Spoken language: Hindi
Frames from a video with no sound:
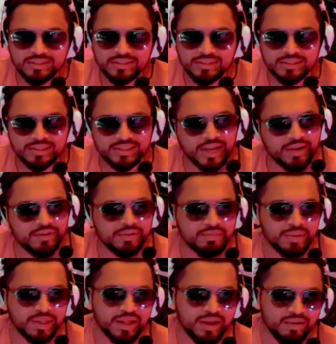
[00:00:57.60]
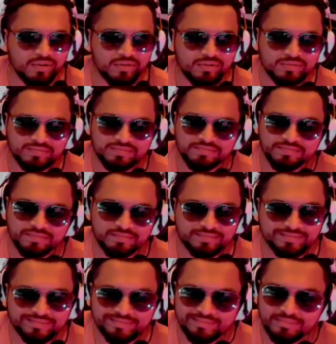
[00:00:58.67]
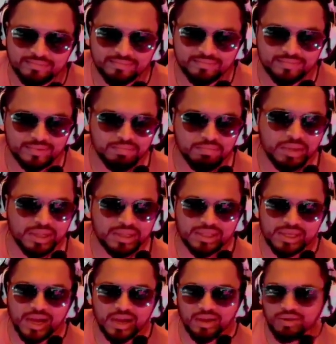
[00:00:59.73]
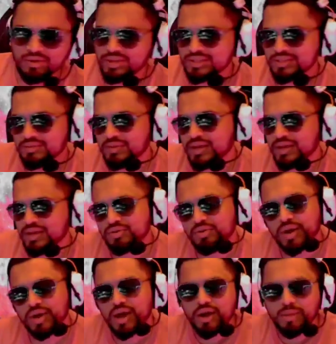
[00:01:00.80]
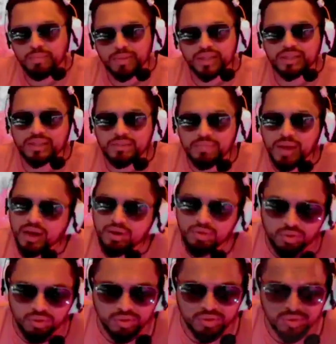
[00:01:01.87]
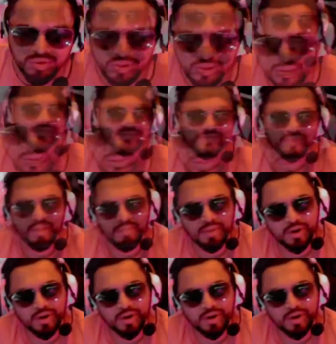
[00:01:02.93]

genuine bata raha hu मत किया करो थोड़ा अपना दिमाग खोलो कोई पस मेरे को भी